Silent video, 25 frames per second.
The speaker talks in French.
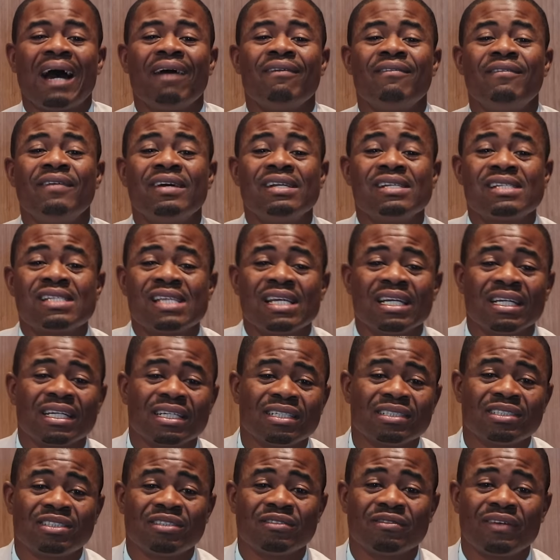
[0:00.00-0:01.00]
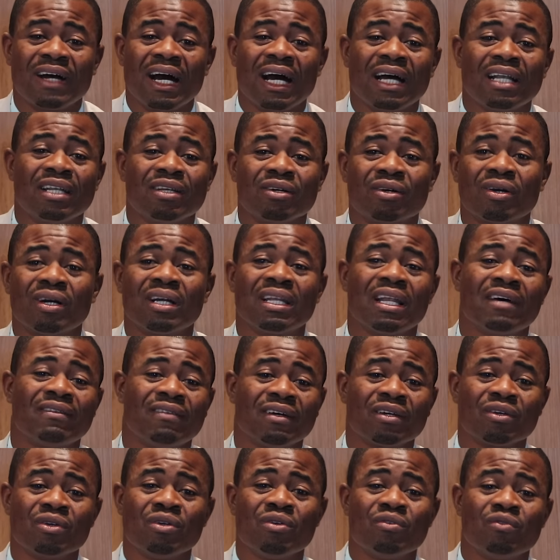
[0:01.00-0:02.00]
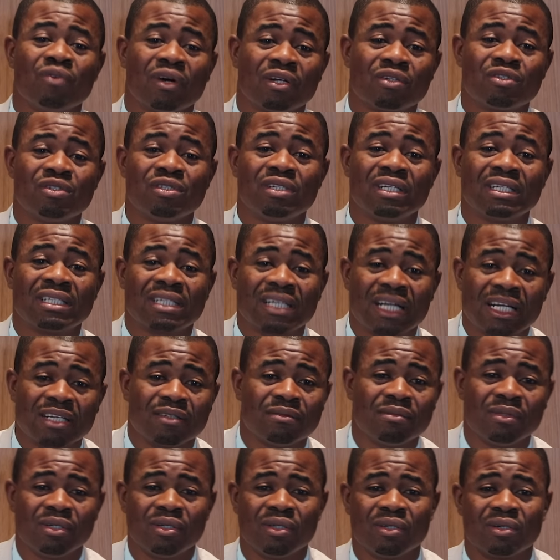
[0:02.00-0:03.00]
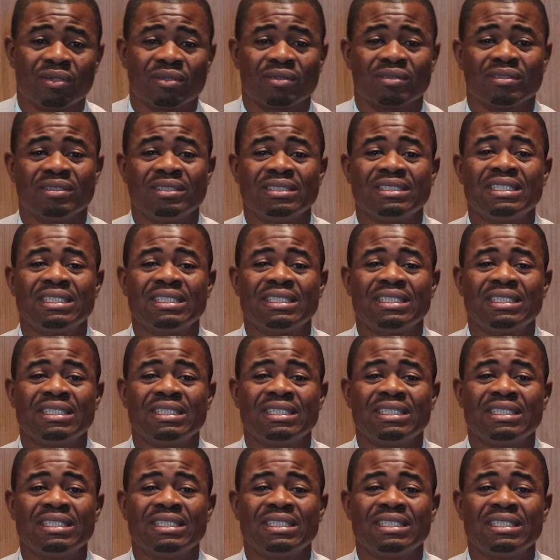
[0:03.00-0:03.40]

à 25 ans, tu vas à l'école avec une voiture de 30 millions.